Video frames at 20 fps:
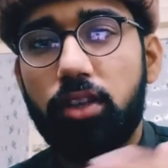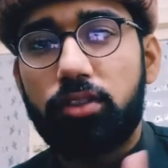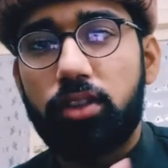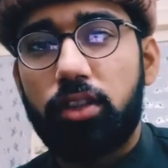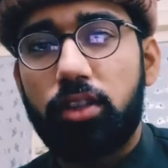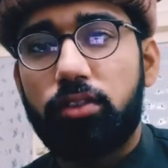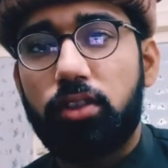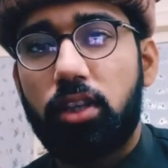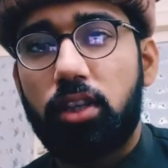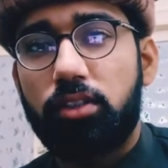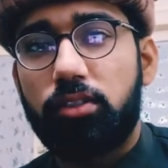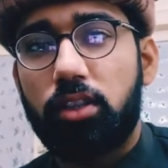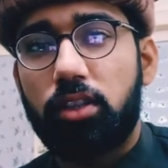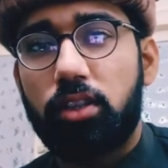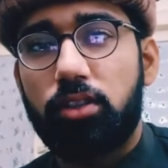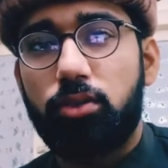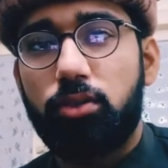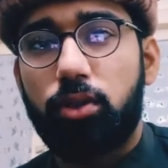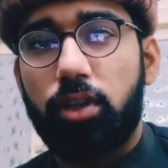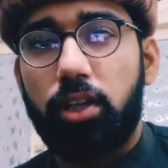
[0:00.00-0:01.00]
इसके साथ
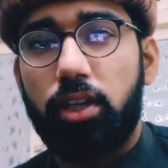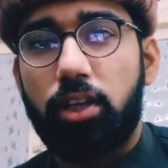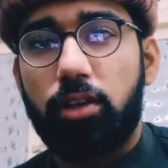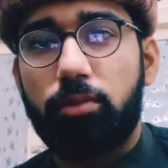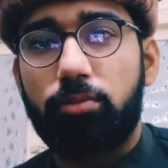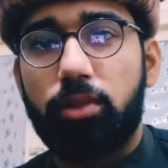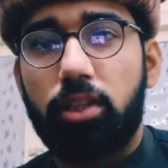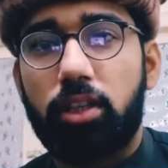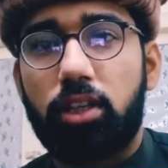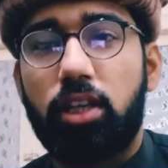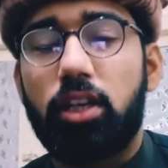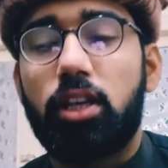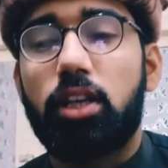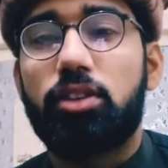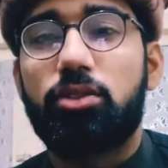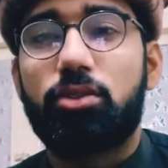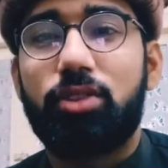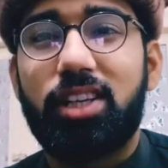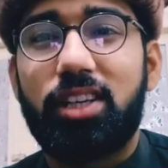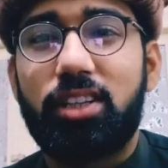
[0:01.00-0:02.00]
साथ जो है हम देखें
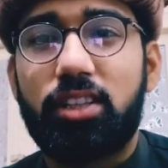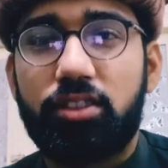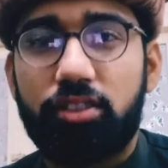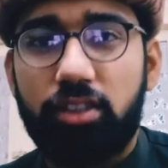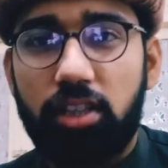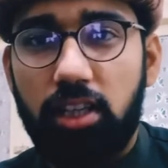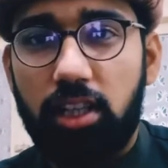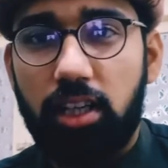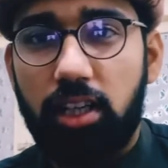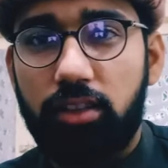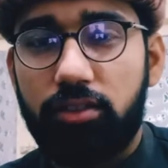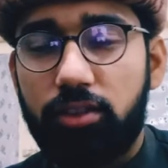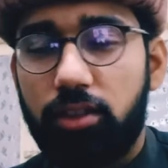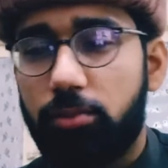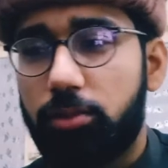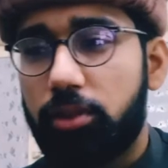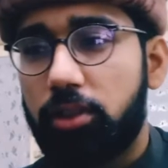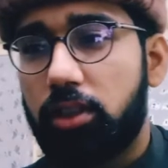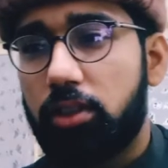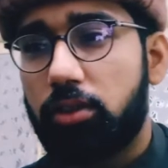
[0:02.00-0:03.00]
एजुकेटर्स के लिहाज से
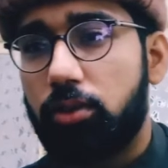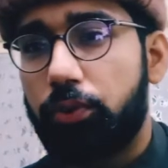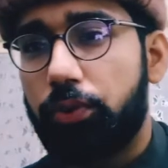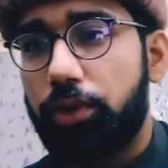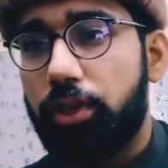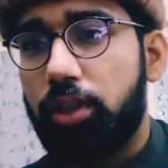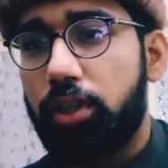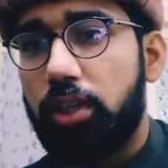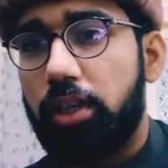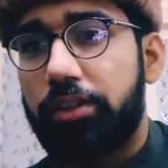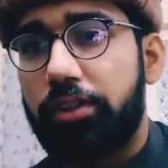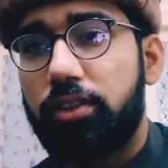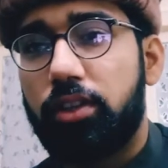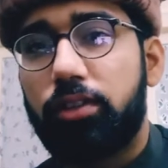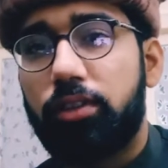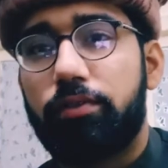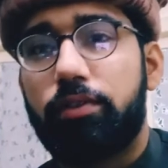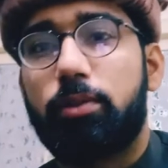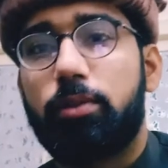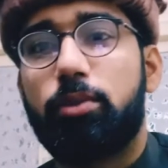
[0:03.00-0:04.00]
अभी तक कोई
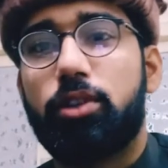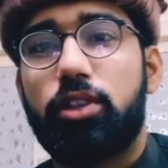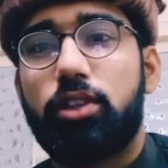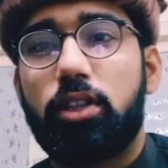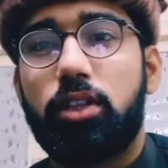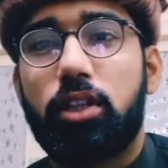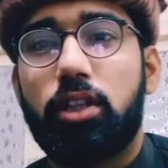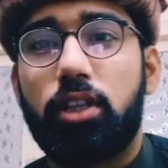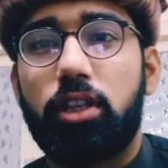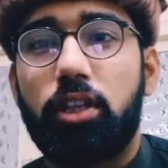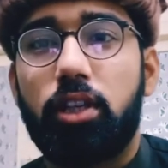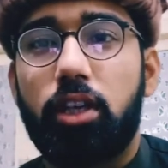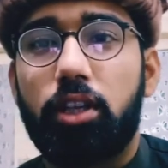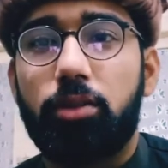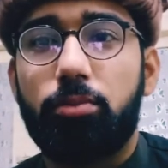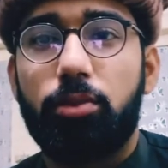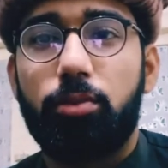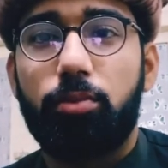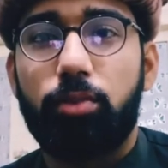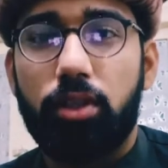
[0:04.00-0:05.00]
ऐसी इंफॉर्मेशन नहीं
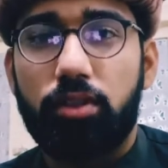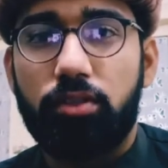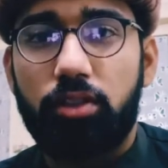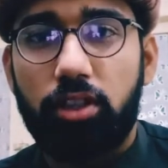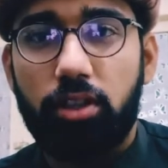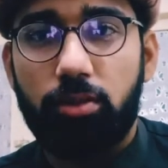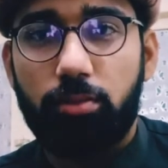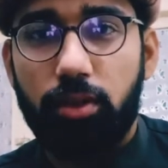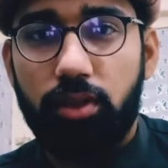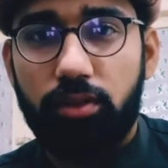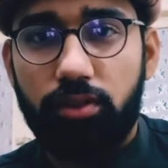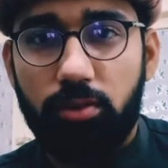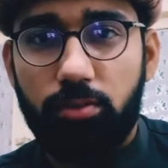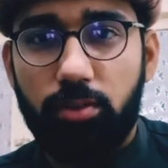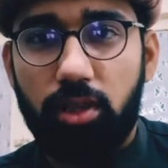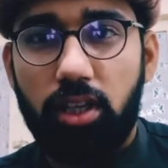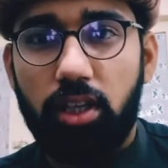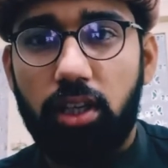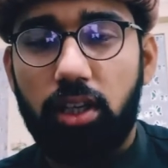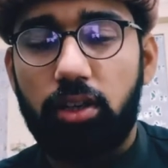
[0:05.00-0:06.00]
आई पीपीएससी के पास
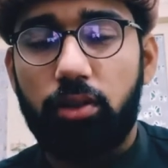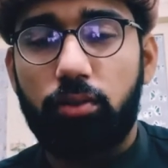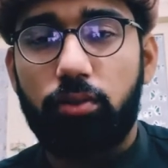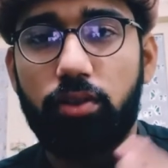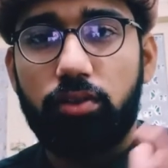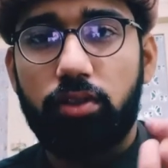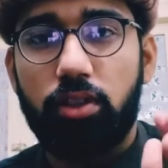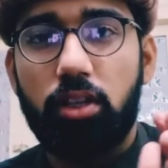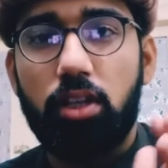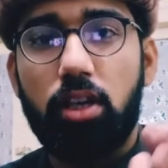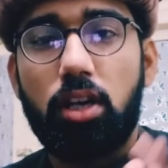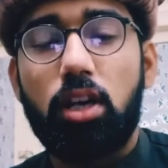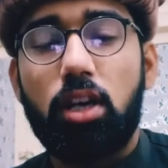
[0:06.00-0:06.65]
समरी है रिक्वेस्ट